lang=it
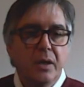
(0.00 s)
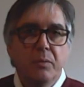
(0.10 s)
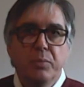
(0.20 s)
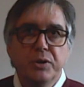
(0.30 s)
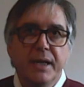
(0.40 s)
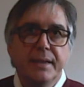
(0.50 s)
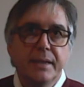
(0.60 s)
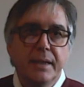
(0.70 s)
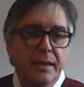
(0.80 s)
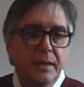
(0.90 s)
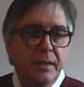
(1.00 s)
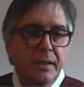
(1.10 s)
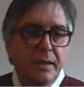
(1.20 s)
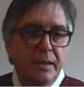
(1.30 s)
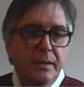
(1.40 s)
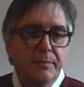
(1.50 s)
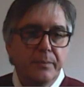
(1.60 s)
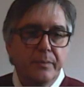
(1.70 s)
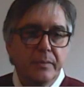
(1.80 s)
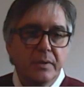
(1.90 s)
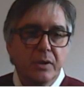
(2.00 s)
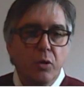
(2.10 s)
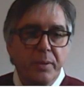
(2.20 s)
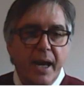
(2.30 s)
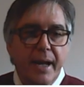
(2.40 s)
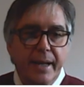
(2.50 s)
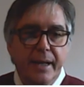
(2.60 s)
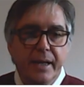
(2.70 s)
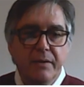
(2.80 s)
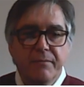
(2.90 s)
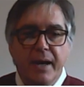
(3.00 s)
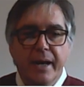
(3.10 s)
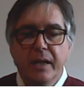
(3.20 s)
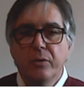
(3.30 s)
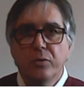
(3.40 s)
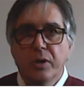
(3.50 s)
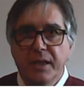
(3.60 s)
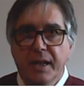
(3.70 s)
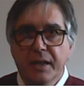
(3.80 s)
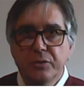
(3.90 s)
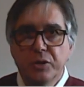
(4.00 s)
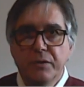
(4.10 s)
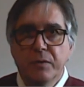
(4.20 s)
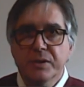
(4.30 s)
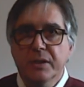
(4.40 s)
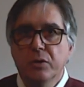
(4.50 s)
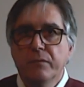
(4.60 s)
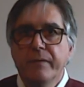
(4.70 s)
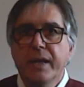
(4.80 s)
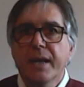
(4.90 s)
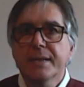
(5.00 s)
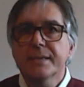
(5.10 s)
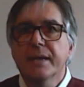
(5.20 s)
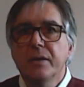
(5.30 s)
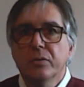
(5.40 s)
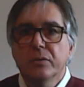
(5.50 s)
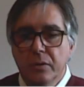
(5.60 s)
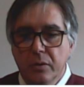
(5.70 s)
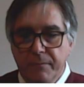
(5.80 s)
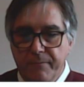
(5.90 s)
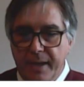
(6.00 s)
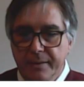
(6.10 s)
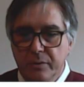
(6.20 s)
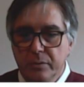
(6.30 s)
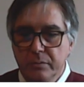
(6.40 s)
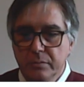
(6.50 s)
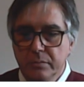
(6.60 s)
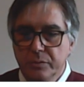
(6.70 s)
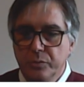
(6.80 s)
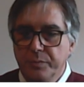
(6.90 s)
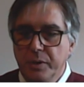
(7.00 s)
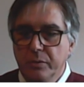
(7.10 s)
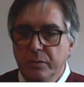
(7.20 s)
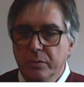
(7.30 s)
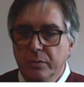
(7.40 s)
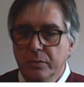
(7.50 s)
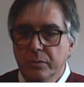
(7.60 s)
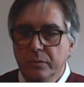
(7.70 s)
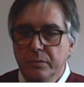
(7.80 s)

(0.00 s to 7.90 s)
Potete ehm, copiare i file in una directory di vostra convenienza, io l'ho fatto sul mio